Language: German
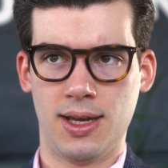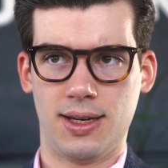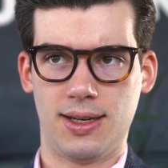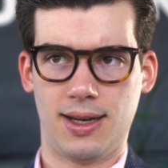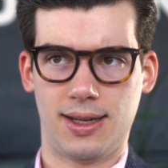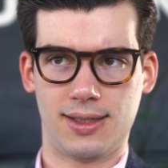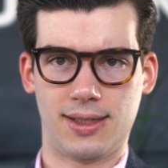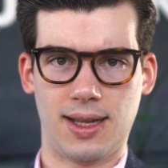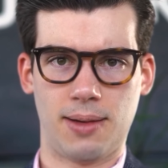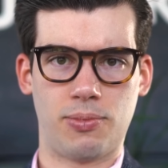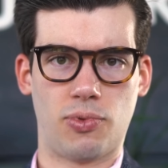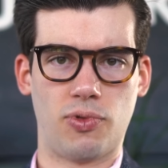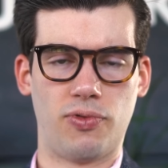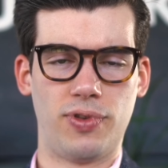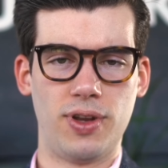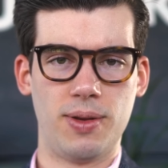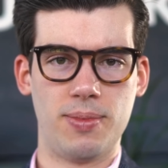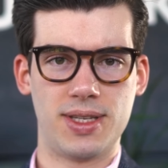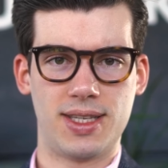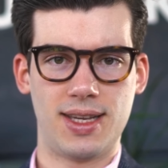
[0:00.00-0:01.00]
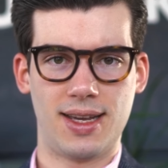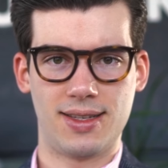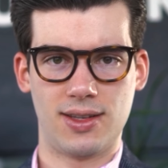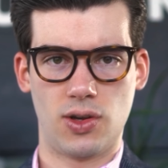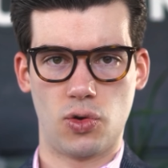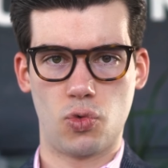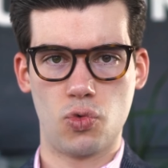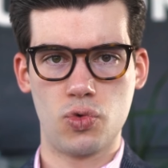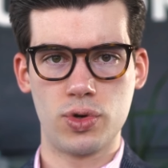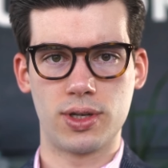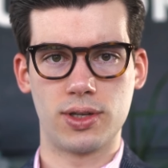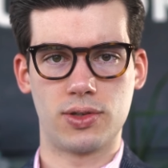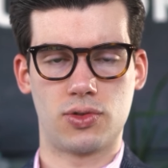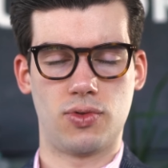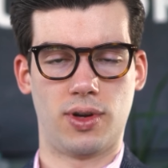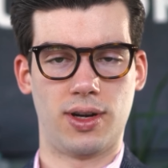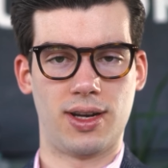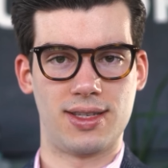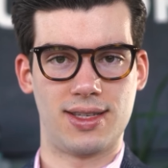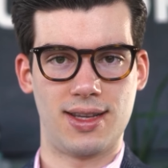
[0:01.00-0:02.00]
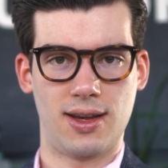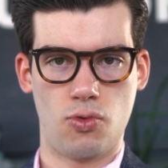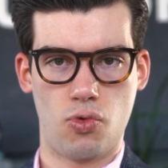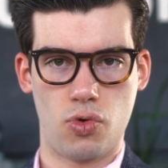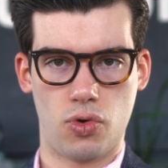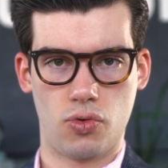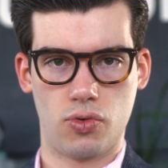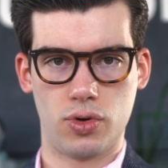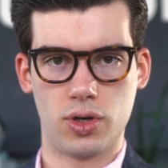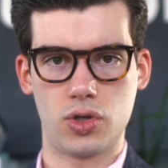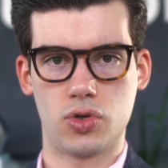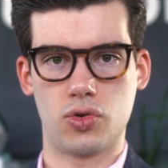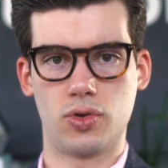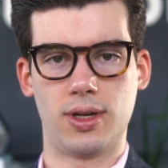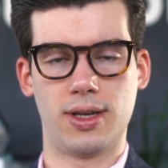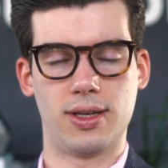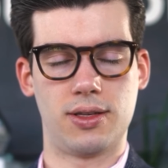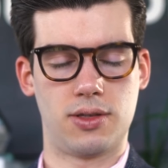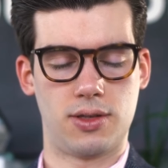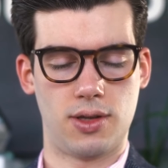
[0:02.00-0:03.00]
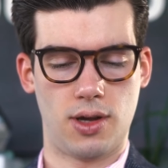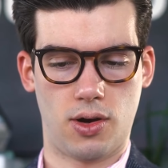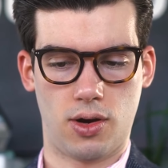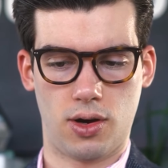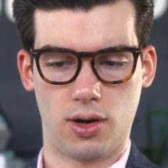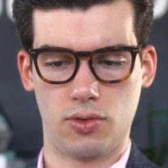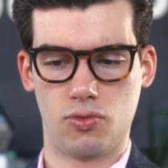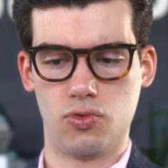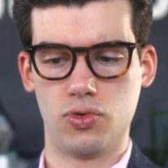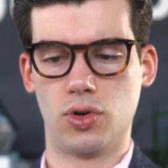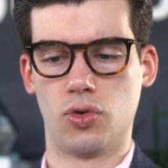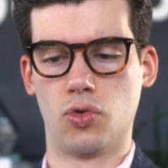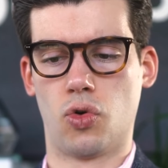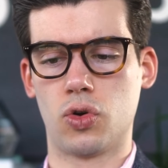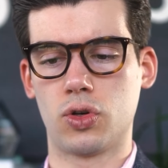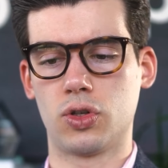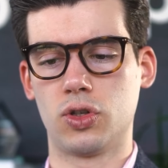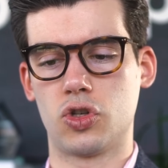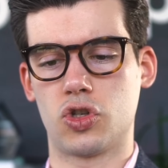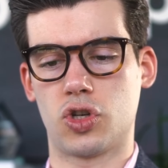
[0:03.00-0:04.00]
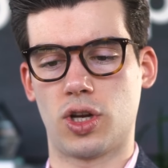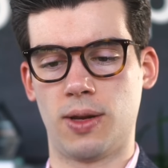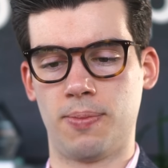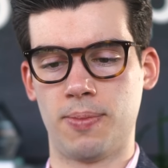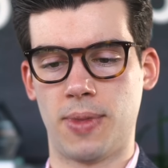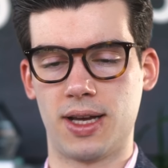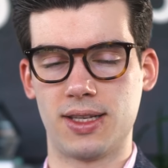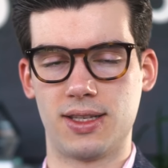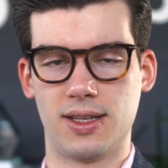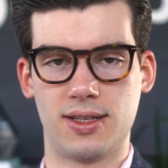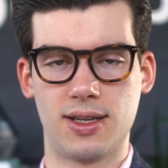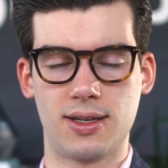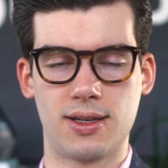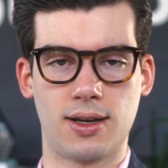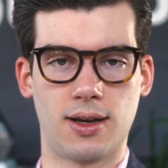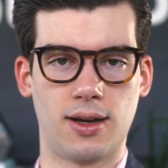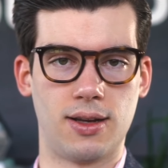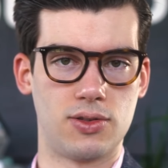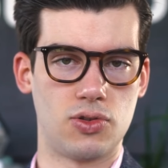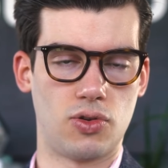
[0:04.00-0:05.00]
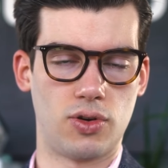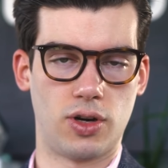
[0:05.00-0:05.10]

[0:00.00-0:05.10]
dass dein Profil bisher sehr gut ist, du an einer sehr guten Uni studierst, sehr gute Noten geschrieben hast, etc., das